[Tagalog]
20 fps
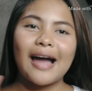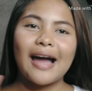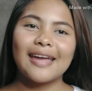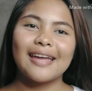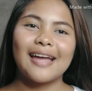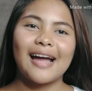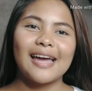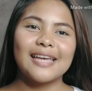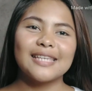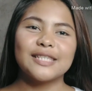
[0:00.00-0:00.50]

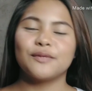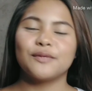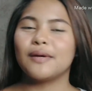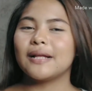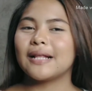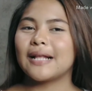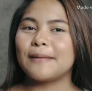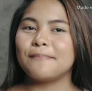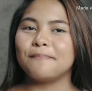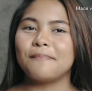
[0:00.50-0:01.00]
Hi guys!
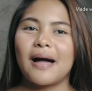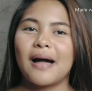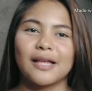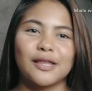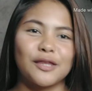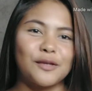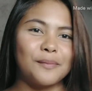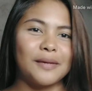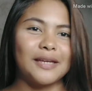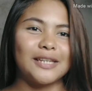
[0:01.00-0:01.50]
Welcome back
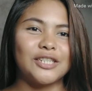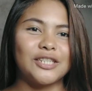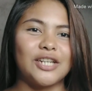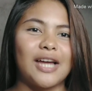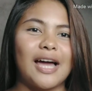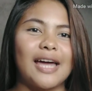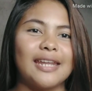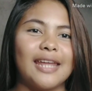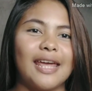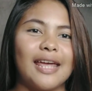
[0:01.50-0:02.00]
to my
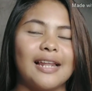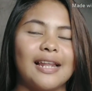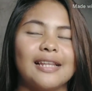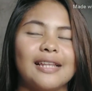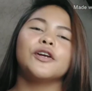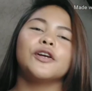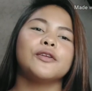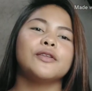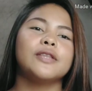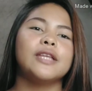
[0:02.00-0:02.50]

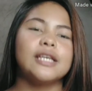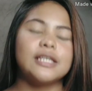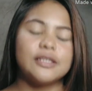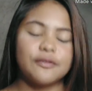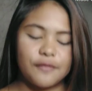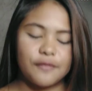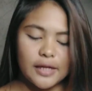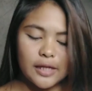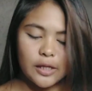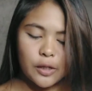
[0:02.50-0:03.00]
channel. For today's
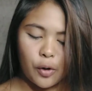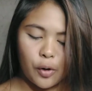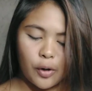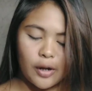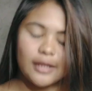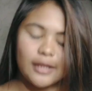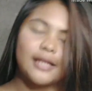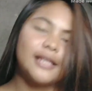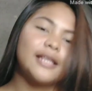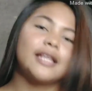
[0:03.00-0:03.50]
video,
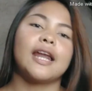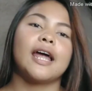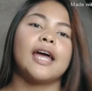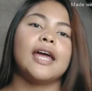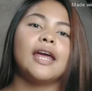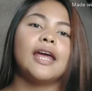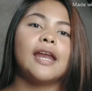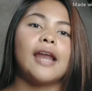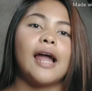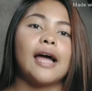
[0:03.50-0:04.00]
ito
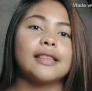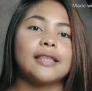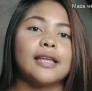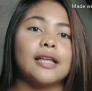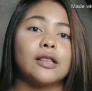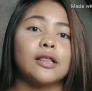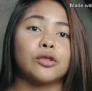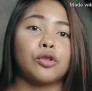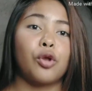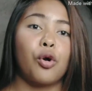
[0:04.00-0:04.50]
try
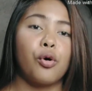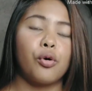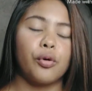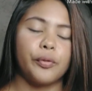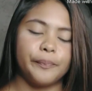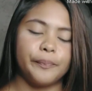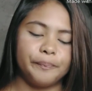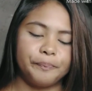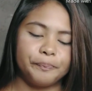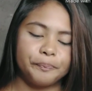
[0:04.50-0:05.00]
natin tong
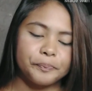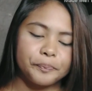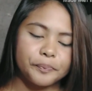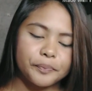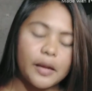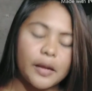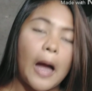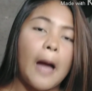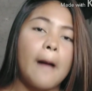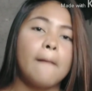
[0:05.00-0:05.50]

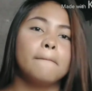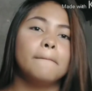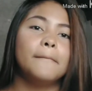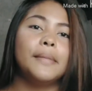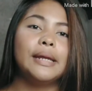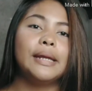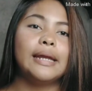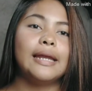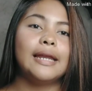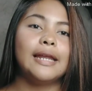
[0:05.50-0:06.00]

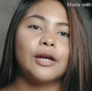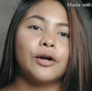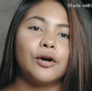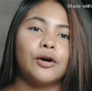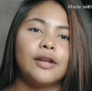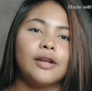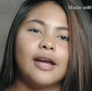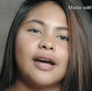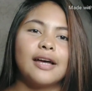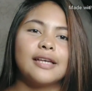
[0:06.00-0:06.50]
binili
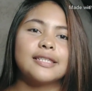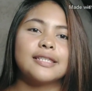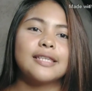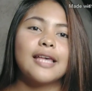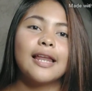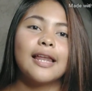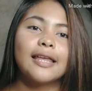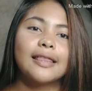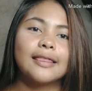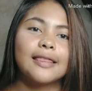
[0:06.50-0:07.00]
ko na
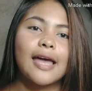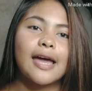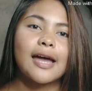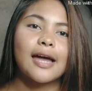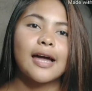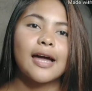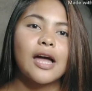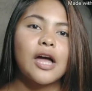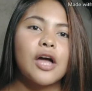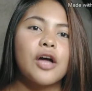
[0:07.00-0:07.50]
Celetec
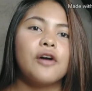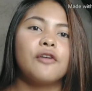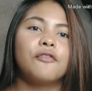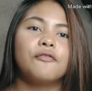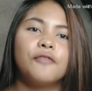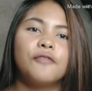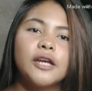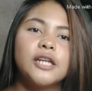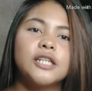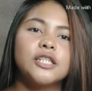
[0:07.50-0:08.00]

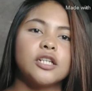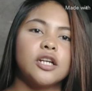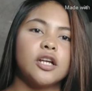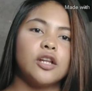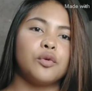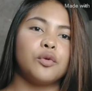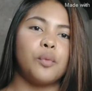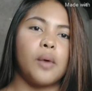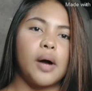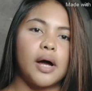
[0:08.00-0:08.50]

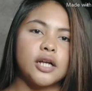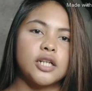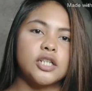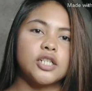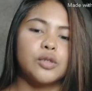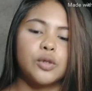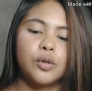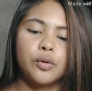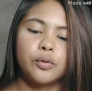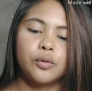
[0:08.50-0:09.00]
Facial
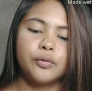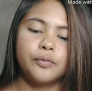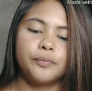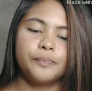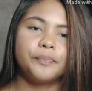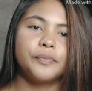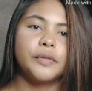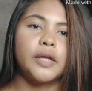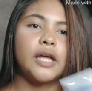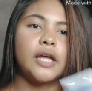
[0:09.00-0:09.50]
Wash. So,
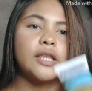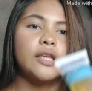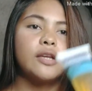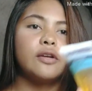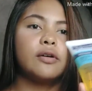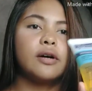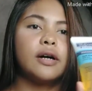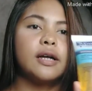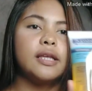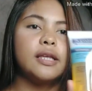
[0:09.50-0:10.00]
ito
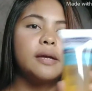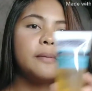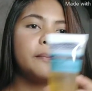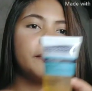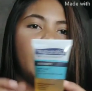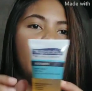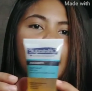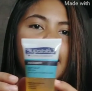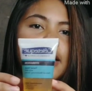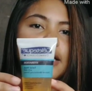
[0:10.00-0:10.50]
yung kanyang
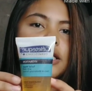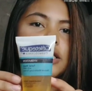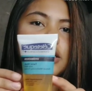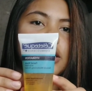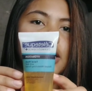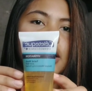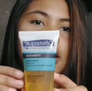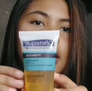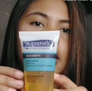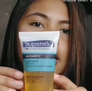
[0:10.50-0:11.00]

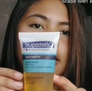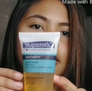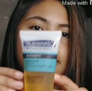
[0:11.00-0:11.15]
packaging.